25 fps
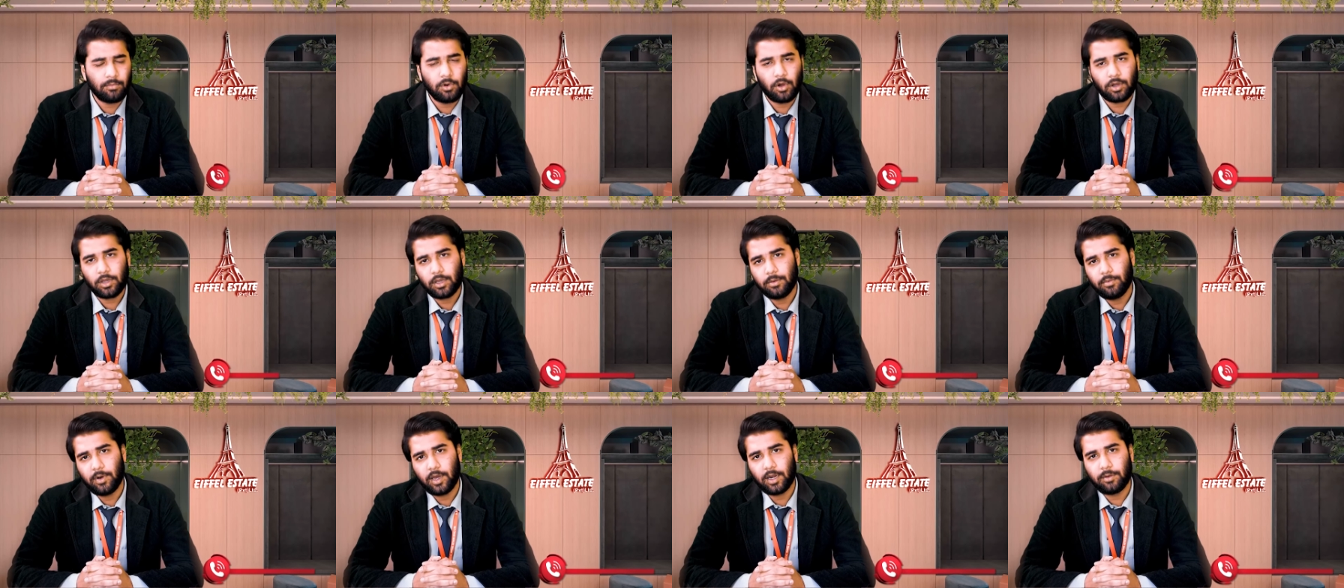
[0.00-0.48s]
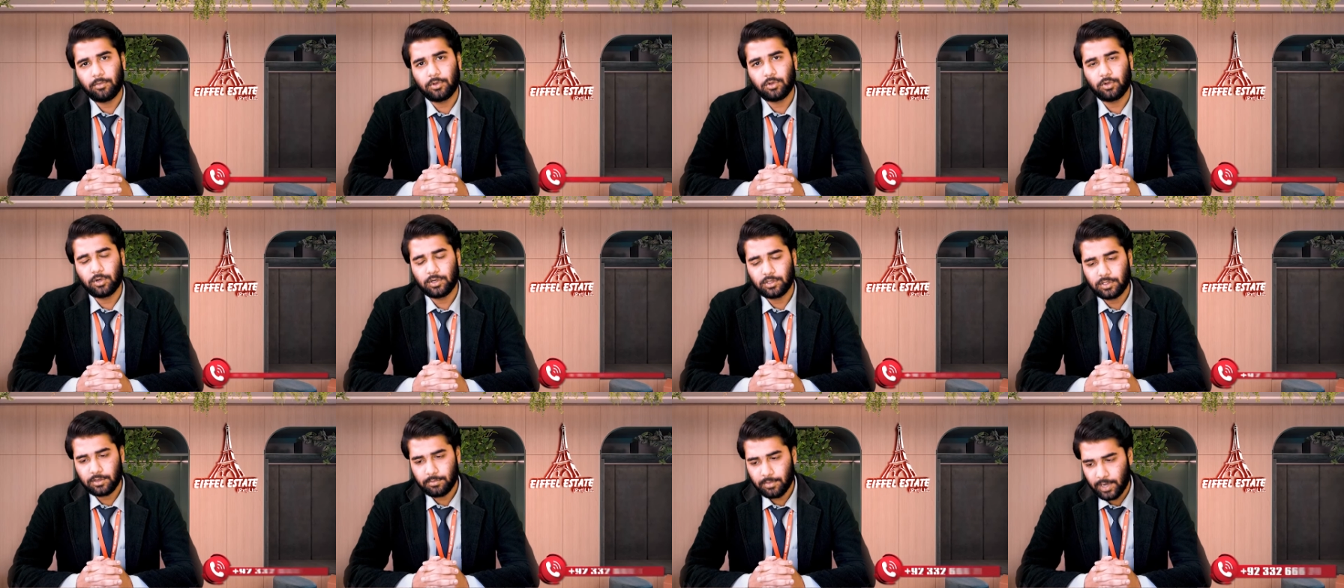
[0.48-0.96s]
ब्लॉक के बारे में
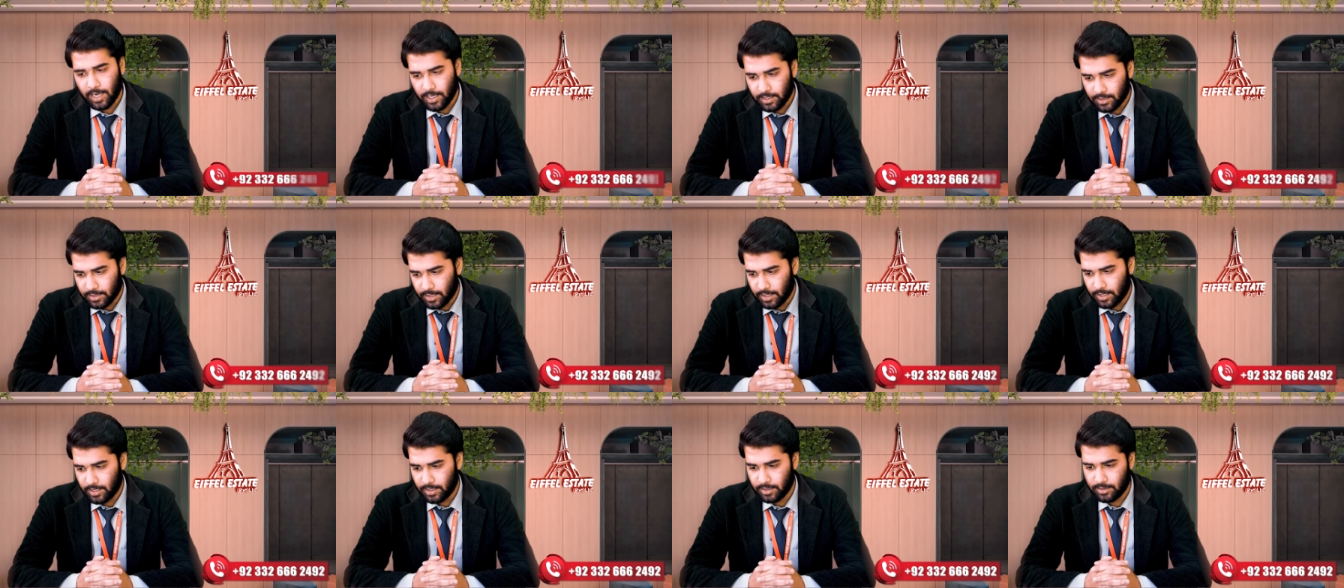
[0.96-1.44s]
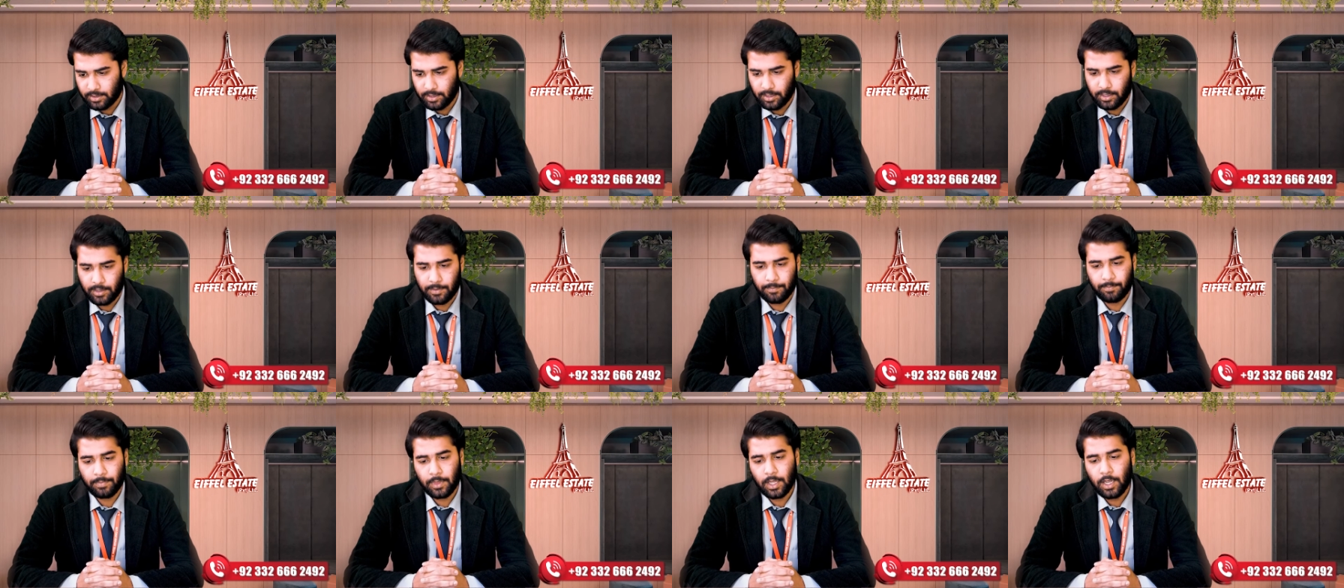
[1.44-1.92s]
थोड़ी सी बात कर लेते हैं